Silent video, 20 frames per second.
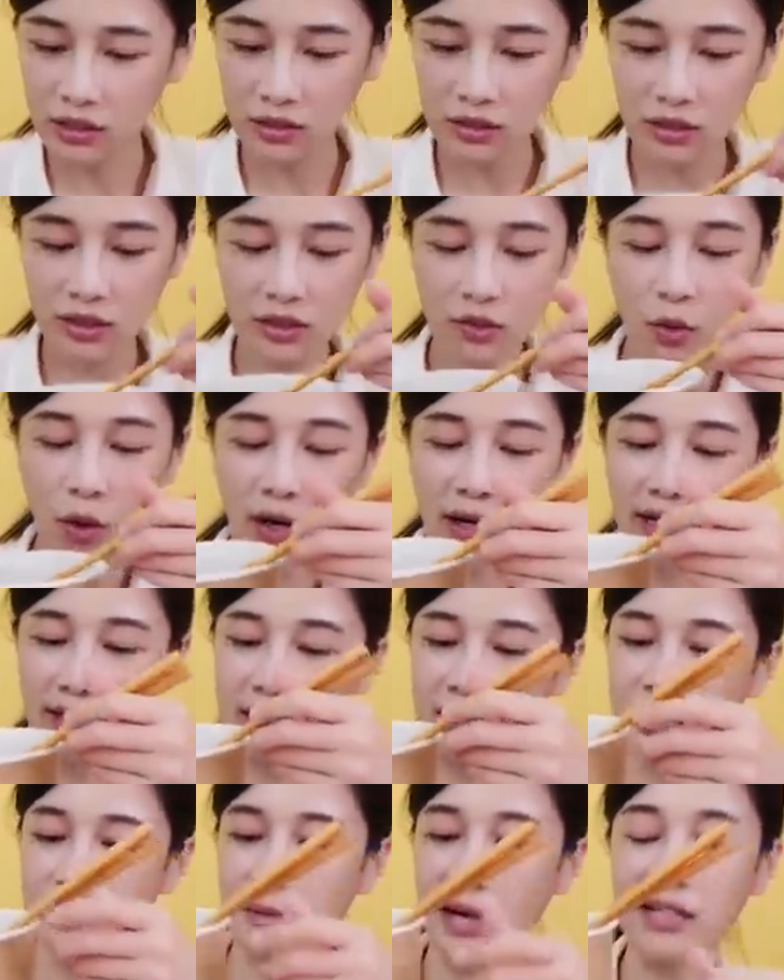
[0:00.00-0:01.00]
真的是黄雅
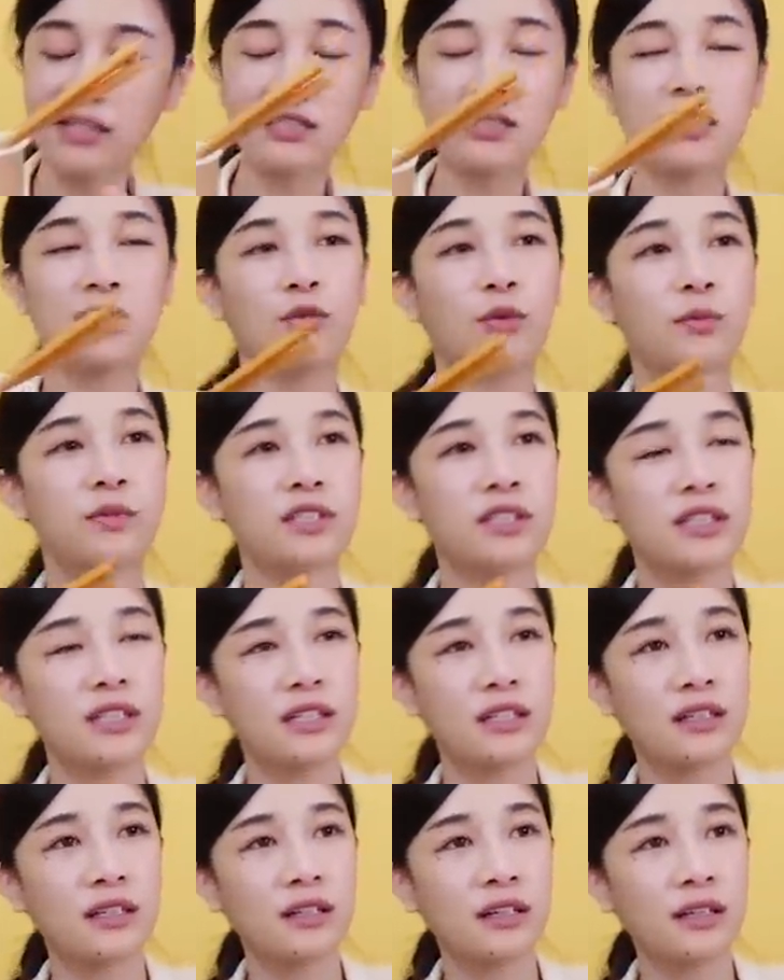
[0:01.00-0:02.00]
戏吗？还是其实我们？在
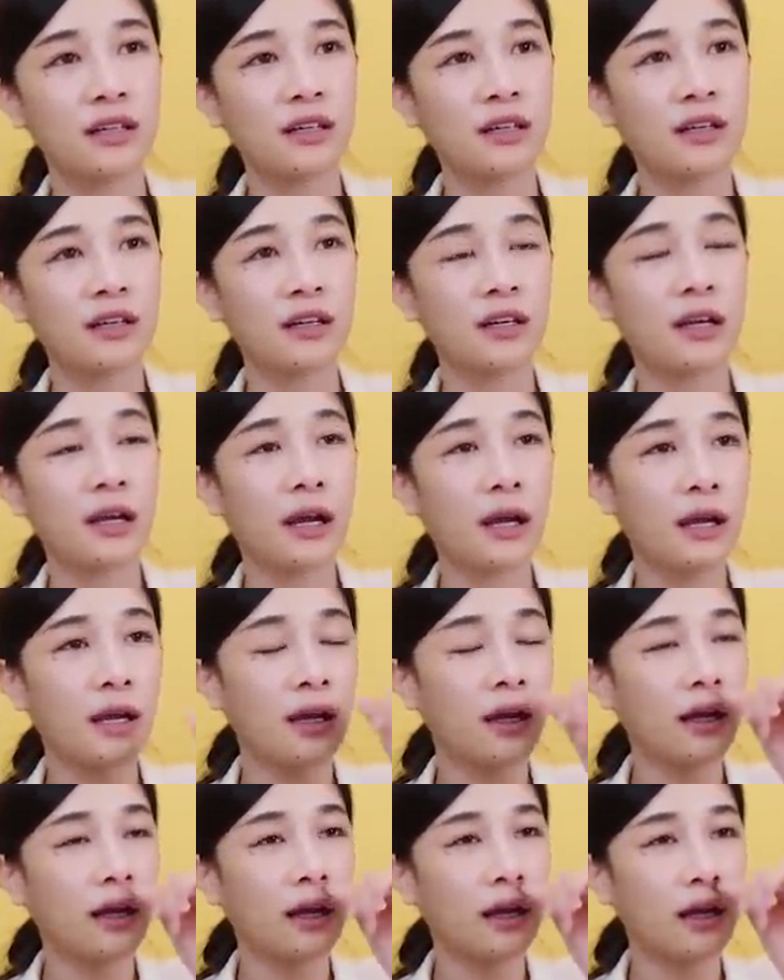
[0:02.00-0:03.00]
我们吃是另外一
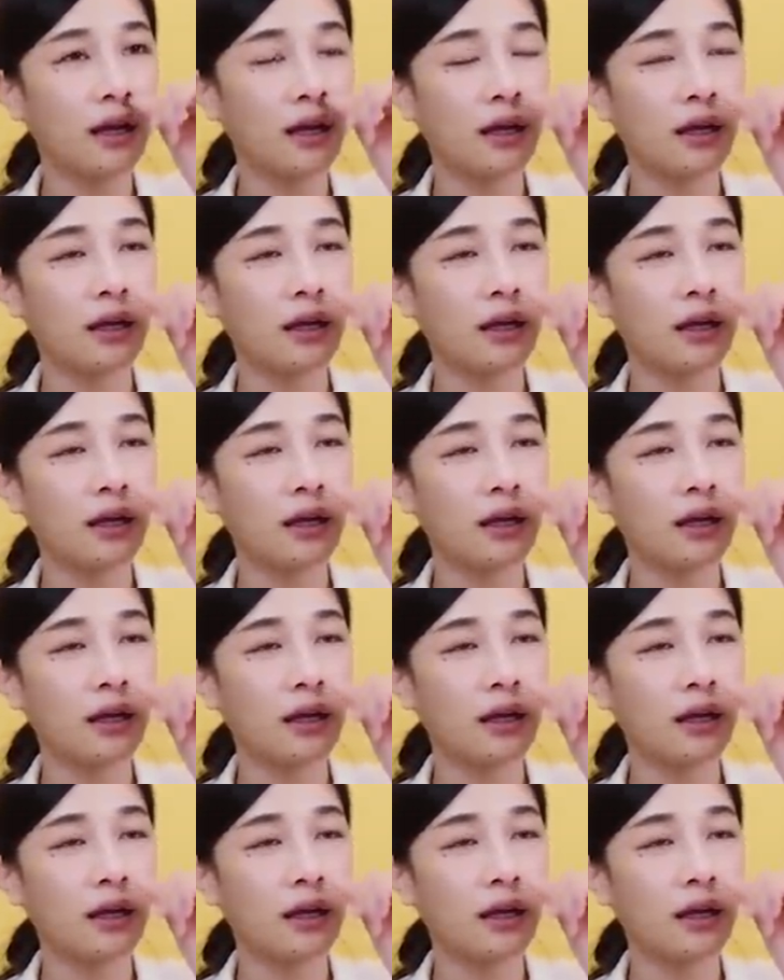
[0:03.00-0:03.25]
间，